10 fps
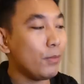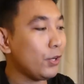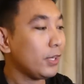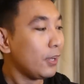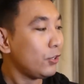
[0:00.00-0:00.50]

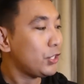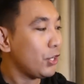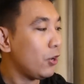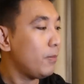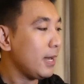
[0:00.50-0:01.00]
Menurut aku
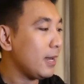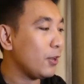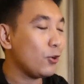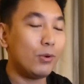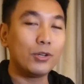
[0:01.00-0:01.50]
jawaban
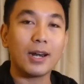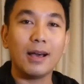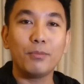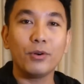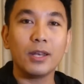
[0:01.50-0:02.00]
dari Gubernur
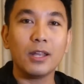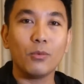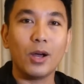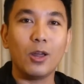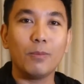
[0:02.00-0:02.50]
Lampung ini
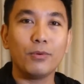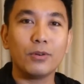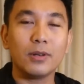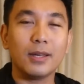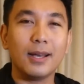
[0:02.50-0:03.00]

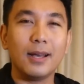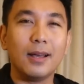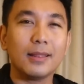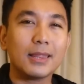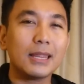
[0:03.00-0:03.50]
walaupun
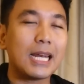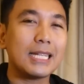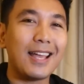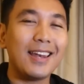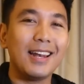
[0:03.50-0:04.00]
uh, eh,
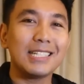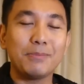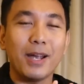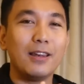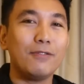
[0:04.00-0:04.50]
terkesan adalah
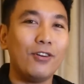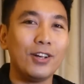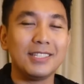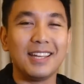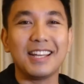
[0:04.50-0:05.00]
smiley
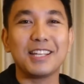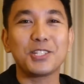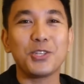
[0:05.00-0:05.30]
voice ya dengan